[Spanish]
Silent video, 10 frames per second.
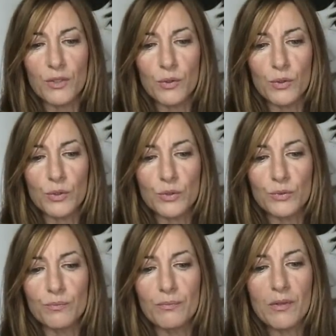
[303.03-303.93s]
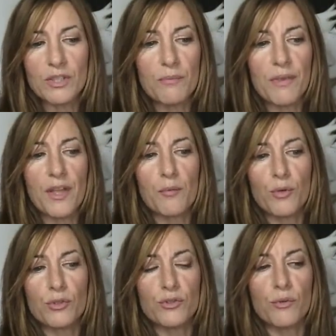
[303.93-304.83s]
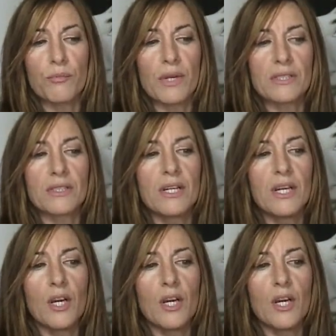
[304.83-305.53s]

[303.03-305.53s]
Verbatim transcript: de ojos. Vamos a empezar por sombras.